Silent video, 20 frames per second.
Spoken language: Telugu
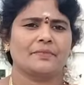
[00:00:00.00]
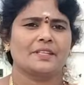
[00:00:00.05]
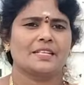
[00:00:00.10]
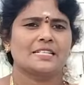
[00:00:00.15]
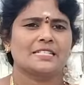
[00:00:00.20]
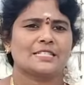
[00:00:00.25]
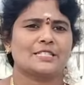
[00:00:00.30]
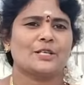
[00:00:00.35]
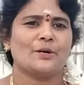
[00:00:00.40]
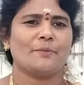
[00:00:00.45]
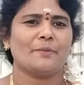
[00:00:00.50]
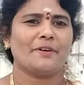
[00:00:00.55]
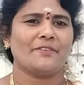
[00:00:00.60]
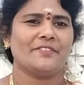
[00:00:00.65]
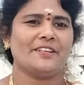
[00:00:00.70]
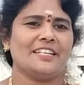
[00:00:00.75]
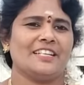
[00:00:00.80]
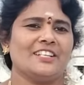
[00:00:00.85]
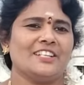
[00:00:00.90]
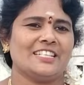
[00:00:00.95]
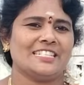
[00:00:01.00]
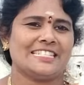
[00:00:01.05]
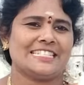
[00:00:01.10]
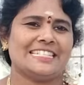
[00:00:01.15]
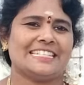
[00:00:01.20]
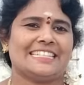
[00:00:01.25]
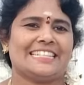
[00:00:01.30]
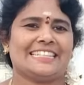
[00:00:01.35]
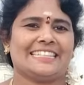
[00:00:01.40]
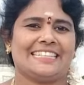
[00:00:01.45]
సరే అండి మా వీడియో
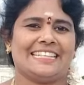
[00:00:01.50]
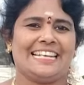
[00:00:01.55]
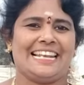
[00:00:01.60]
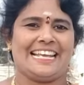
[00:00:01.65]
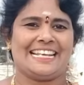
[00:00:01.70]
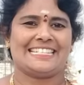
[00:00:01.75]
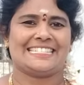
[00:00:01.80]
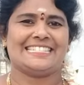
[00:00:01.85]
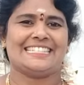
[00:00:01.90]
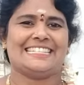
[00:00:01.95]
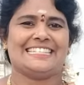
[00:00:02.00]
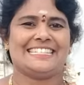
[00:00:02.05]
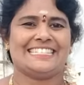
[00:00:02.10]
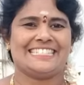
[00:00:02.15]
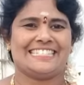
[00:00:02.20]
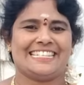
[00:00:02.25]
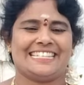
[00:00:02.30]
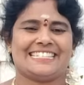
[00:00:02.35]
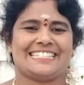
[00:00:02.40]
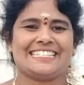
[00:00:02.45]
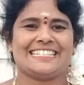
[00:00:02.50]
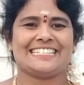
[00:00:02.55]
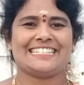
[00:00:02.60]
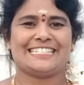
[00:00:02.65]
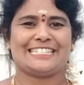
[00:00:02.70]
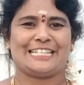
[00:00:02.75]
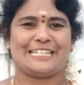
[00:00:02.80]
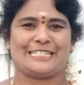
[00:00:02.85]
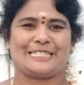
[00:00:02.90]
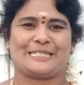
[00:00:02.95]
నచ్చితే లైక్ చేయండి షేర్
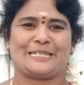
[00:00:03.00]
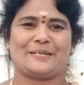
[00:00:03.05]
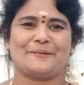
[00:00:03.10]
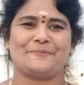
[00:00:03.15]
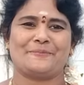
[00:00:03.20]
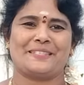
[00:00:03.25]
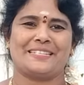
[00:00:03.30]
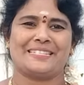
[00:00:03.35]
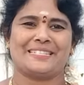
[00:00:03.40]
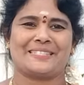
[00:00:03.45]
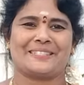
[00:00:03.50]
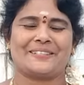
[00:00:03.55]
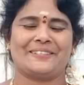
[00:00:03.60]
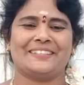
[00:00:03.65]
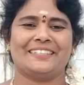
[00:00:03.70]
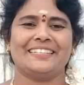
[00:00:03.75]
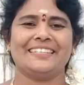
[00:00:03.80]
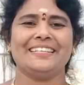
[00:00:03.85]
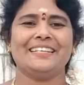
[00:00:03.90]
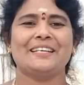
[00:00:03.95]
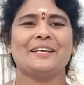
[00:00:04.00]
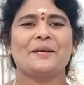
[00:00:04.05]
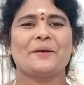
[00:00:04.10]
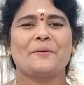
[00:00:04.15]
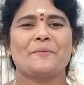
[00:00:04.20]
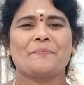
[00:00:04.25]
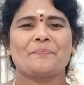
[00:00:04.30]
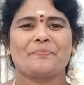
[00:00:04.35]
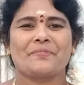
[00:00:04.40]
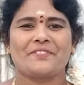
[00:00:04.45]
చేయండి సబ్స్క్రైబ్ చేసుకోండి
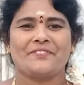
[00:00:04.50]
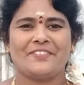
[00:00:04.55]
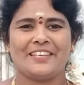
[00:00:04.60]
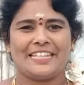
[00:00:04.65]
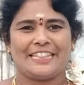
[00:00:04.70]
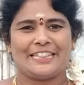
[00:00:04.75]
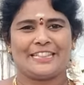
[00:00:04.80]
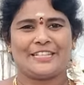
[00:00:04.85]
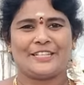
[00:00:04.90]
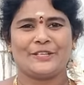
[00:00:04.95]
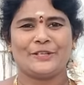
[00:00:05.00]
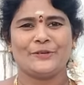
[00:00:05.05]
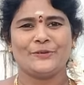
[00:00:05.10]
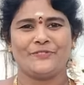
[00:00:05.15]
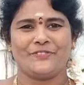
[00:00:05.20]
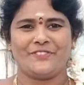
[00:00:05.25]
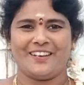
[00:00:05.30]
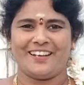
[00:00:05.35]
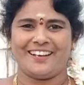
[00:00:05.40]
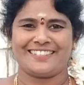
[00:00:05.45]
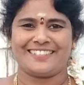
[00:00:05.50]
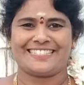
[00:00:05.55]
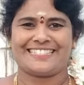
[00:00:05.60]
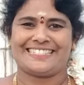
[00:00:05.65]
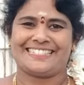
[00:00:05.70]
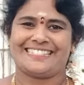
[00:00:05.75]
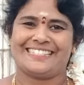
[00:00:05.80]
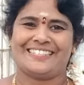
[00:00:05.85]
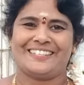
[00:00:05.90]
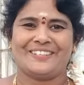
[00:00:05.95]
వీక్ యూ బ్లాగ్స్
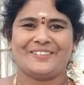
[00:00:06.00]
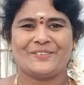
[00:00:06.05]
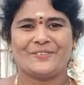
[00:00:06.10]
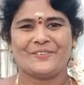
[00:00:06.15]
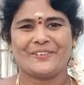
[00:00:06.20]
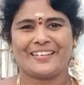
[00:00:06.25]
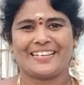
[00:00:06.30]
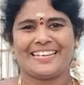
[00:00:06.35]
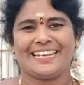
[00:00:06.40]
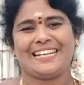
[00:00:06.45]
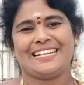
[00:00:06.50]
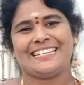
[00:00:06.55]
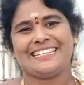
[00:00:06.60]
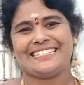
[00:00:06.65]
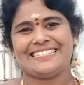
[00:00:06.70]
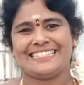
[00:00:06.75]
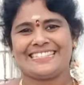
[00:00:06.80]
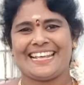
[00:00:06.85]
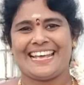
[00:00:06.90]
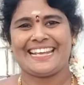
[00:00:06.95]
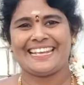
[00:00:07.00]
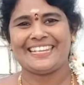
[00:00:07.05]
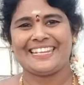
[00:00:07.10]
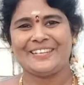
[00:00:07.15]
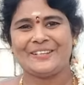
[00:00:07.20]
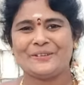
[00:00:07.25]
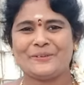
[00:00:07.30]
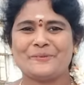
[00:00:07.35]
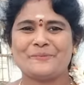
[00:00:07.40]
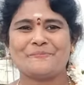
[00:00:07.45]
బాయ్
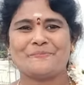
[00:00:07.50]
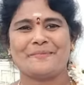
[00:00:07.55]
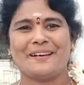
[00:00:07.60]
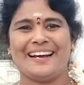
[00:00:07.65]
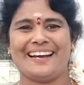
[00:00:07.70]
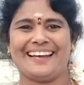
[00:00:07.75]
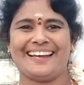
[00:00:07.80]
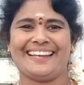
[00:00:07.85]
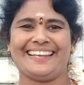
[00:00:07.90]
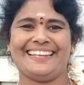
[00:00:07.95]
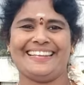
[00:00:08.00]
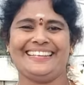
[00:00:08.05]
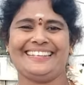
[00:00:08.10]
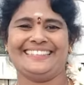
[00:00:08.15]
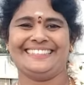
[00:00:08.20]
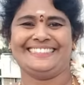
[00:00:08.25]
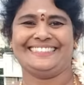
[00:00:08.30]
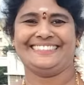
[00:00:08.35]
బాయ్ థ్యాంక్ యూ